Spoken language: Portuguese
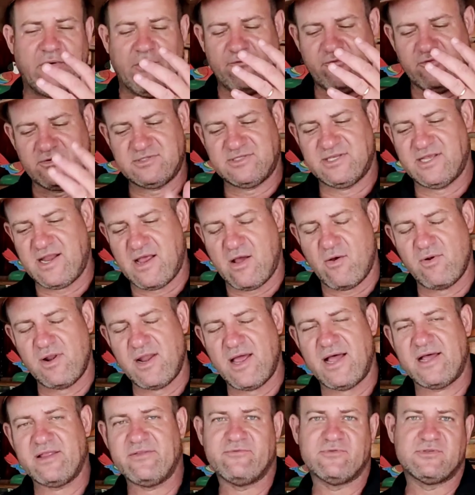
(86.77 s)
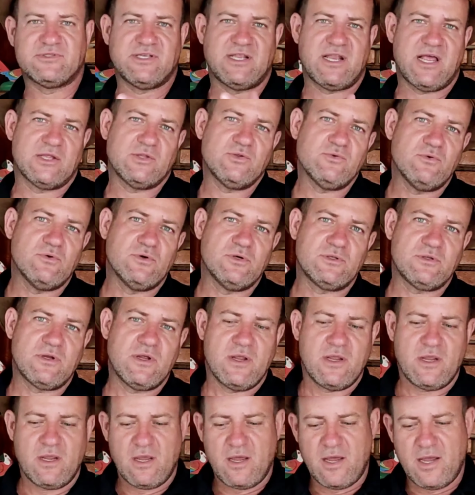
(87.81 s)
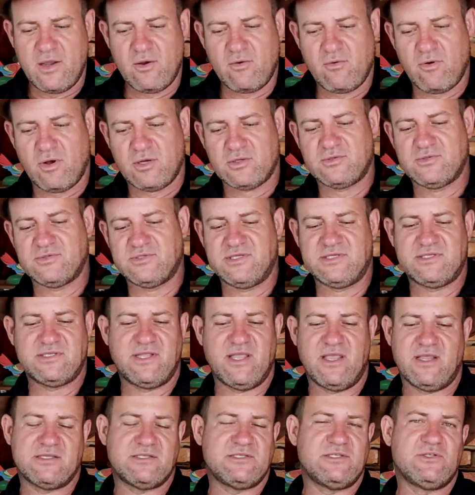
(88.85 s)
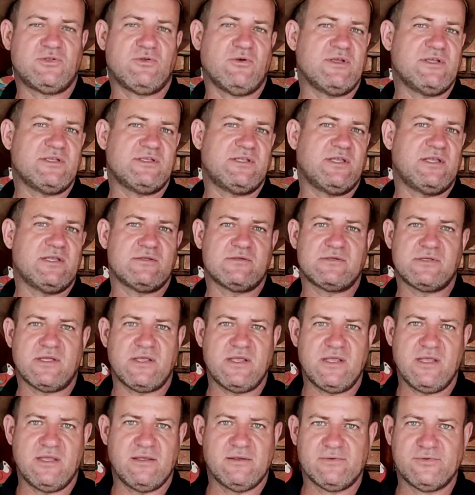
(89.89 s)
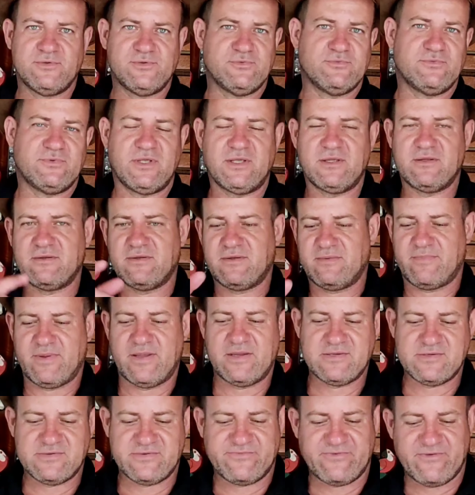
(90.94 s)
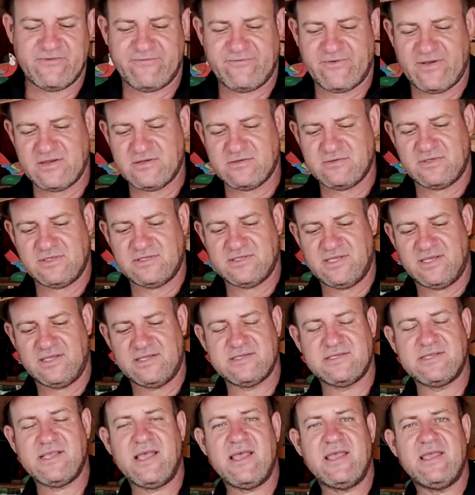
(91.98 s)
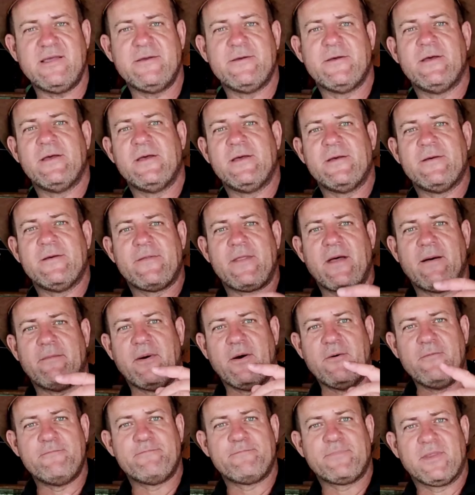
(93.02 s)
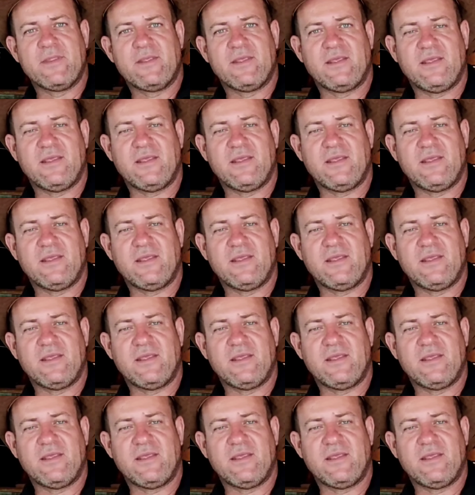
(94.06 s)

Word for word: Vou selar um lado, vou selar do outro. Aí eu corto os steaks de dois dedos aí, de um dedo, depende faz o que você quiser aí, tá bom?